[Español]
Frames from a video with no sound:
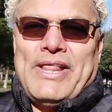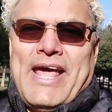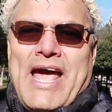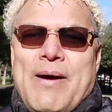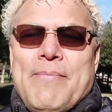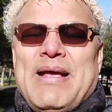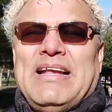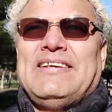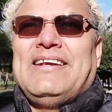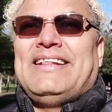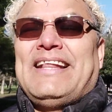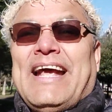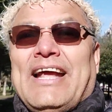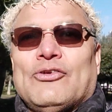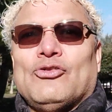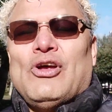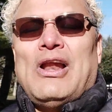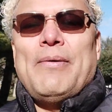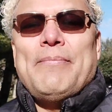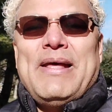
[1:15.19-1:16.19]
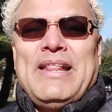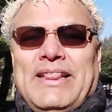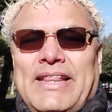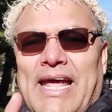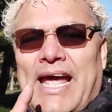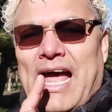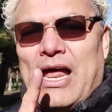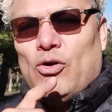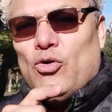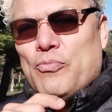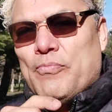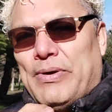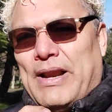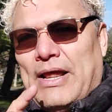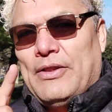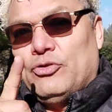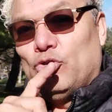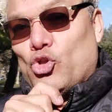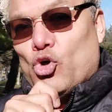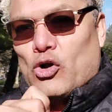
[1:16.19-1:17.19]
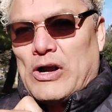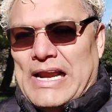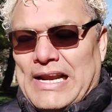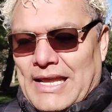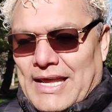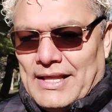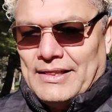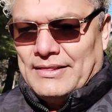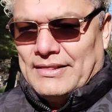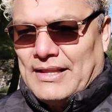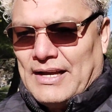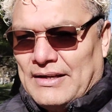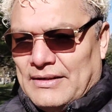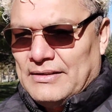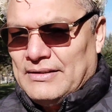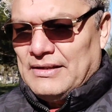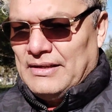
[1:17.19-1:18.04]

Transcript: déjame decirte que solamente alumbra, no calienta.